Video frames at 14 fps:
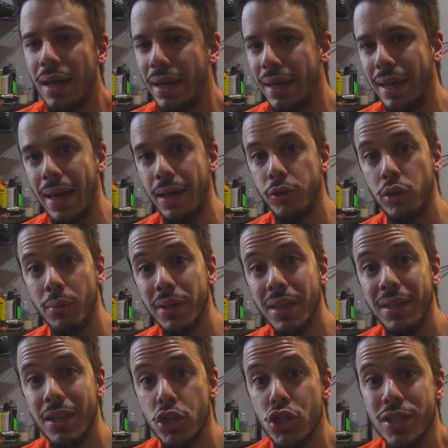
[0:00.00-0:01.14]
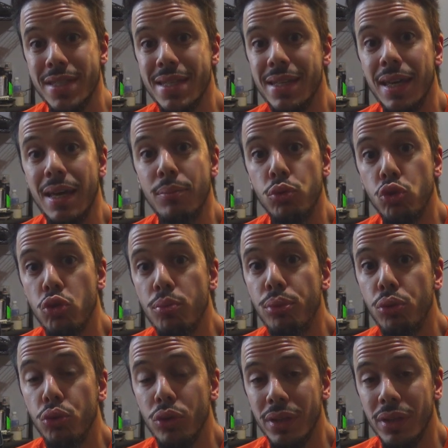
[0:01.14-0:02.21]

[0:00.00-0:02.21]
la demande énergétique est beaucoup plus